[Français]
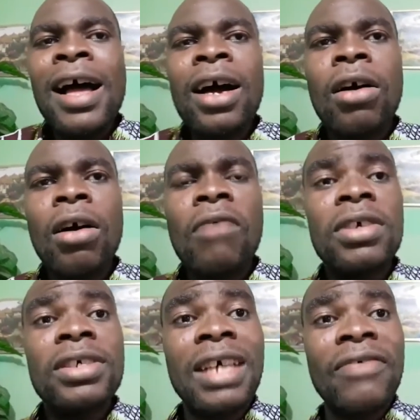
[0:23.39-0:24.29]
Comme vous le
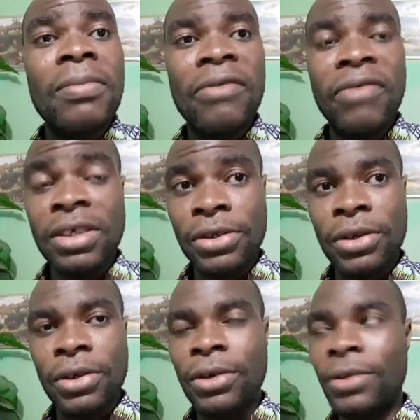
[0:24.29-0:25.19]
savez, mes frères et
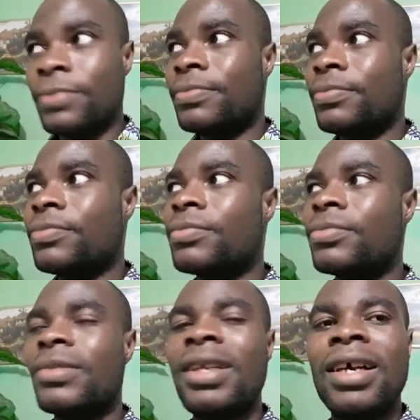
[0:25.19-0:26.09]
sœurs,
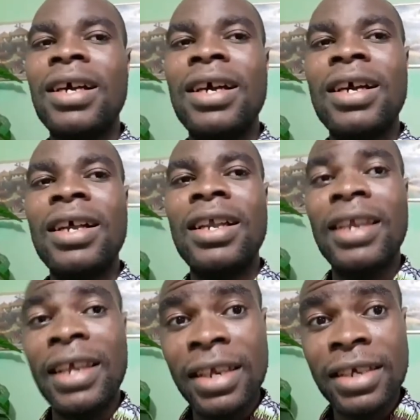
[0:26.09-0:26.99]
les
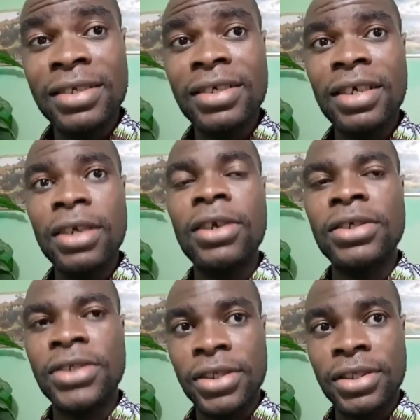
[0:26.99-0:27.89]
lundis et les
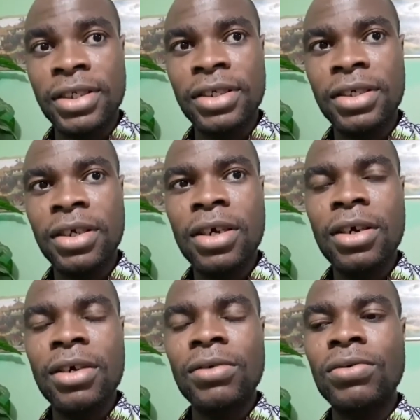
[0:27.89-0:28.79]
jeudis,
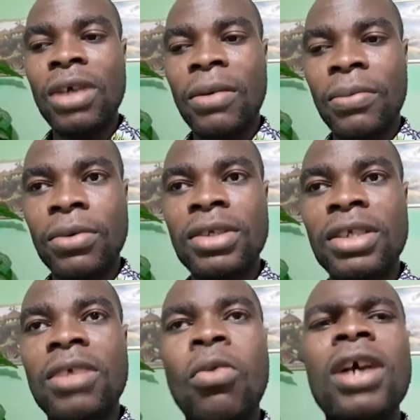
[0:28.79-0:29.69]
nous avons des
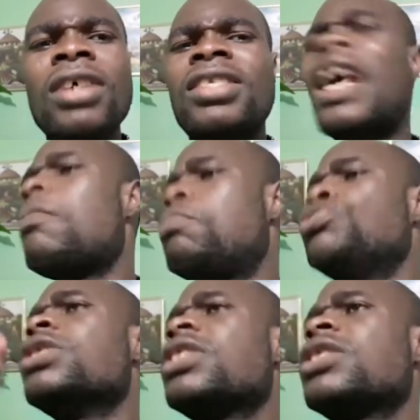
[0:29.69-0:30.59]
témoignages très
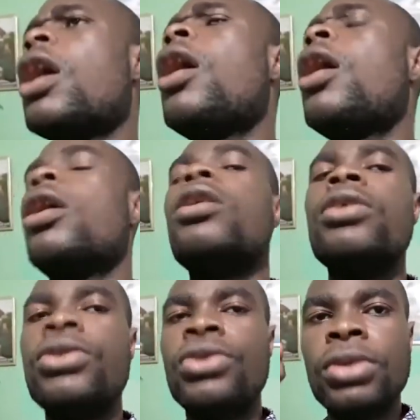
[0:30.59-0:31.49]
puissants
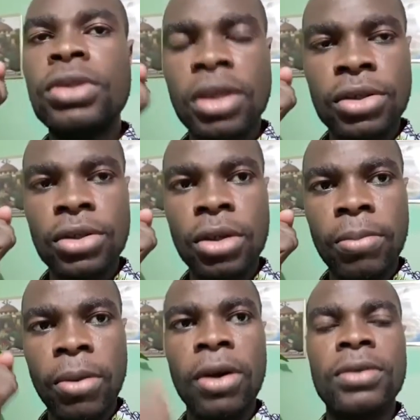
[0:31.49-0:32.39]
sur Nance
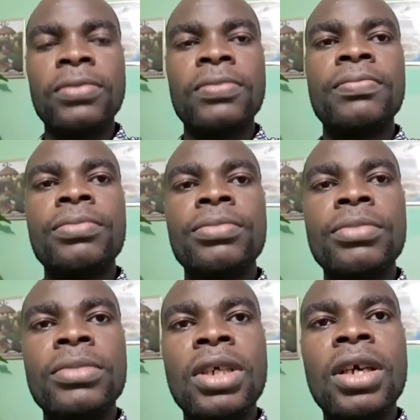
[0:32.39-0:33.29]
Reborn.
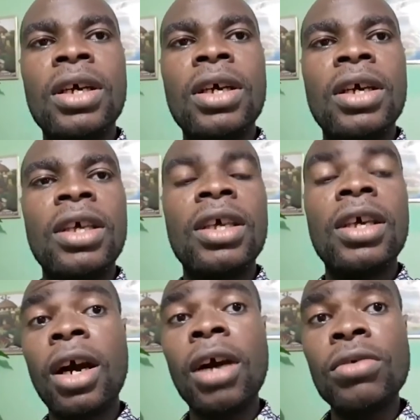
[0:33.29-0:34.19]
Et
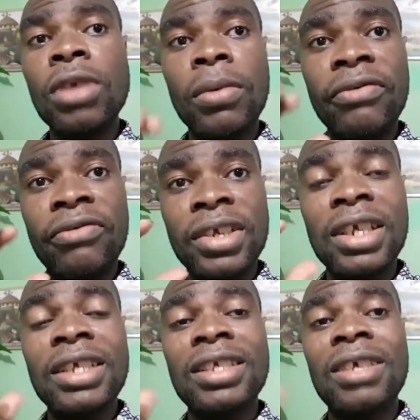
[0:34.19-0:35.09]
quand nous avons fini
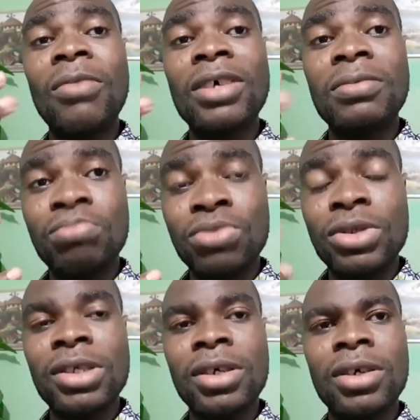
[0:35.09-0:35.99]
les témoignages
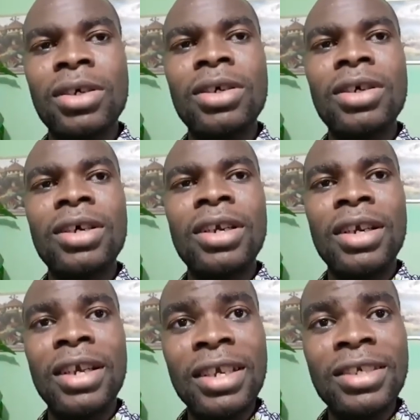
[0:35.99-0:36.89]
puissants, le
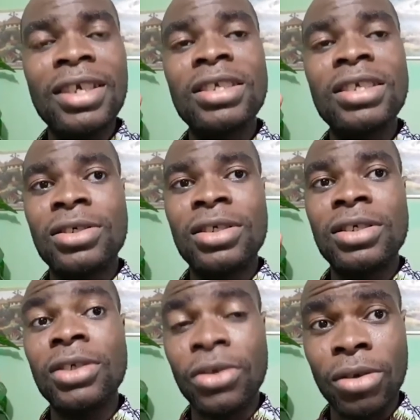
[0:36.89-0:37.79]
lundi et si sur Nyans